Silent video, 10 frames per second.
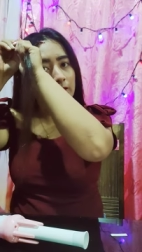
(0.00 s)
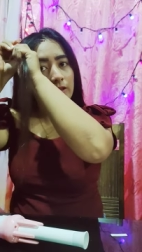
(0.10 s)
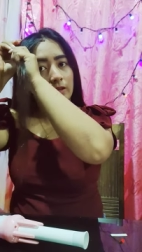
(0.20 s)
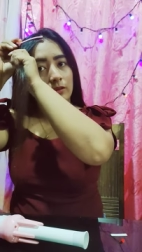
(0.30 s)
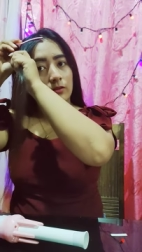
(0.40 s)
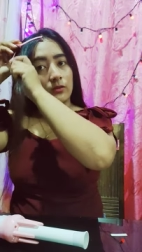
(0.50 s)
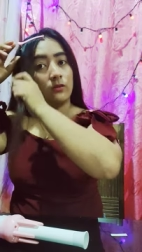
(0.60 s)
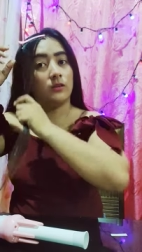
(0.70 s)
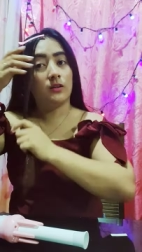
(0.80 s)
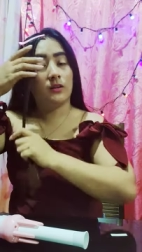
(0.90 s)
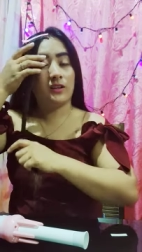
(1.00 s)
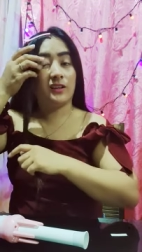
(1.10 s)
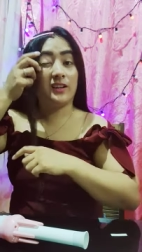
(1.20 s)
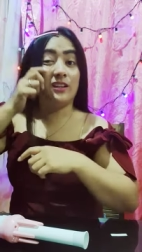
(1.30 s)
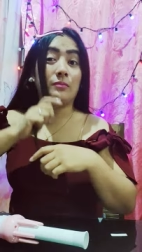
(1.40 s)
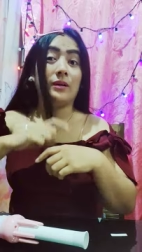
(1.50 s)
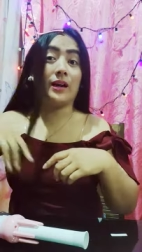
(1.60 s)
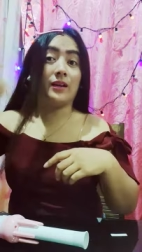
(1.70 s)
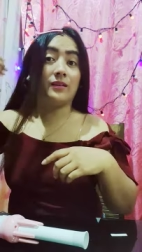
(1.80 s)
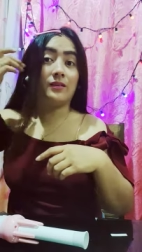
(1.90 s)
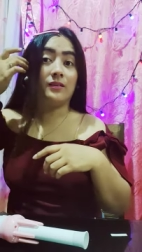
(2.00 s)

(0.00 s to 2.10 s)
sa inyo. Ganyan ba yan?